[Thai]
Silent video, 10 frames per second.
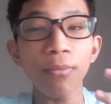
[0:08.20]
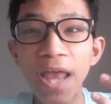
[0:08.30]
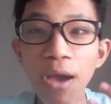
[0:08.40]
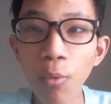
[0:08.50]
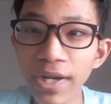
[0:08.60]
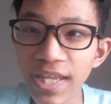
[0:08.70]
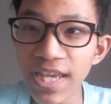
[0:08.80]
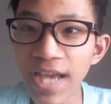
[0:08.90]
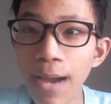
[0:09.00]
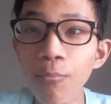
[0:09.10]
และวันนี้
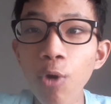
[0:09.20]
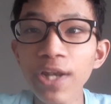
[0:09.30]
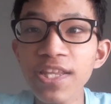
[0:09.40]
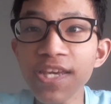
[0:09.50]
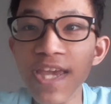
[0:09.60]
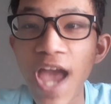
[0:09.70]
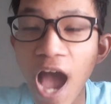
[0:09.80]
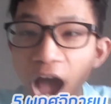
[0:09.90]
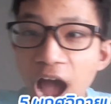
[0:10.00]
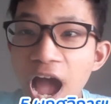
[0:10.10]
ครับวันที่
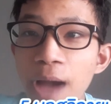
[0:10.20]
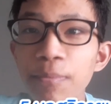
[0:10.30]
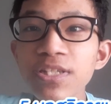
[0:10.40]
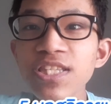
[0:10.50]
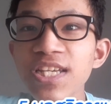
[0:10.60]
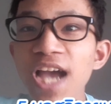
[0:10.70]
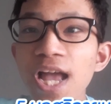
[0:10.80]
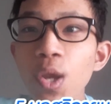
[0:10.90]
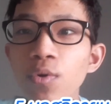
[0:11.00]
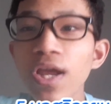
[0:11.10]
5 พฤศจิกา
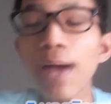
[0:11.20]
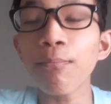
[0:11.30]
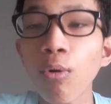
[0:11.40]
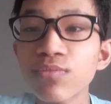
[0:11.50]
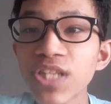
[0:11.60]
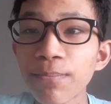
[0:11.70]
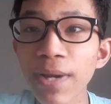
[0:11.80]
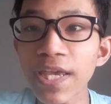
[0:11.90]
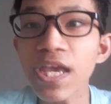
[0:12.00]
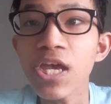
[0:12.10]
ยนครับ ผมจะไป
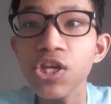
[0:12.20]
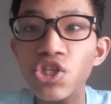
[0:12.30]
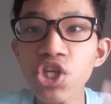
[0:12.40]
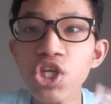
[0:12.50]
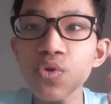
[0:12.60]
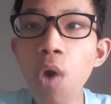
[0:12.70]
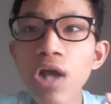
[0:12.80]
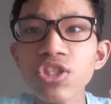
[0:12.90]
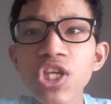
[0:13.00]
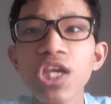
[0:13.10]
ฉีดวั
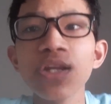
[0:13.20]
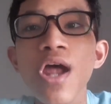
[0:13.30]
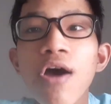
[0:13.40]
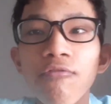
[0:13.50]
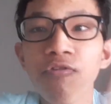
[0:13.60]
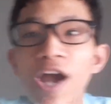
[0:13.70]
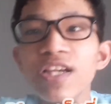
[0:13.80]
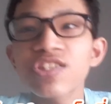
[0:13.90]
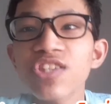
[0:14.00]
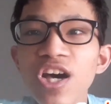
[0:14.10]
คซีนไฟ
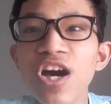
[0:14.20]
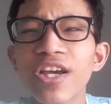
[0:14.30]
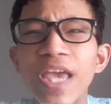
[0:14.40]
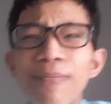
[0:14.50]
เซอร์เข็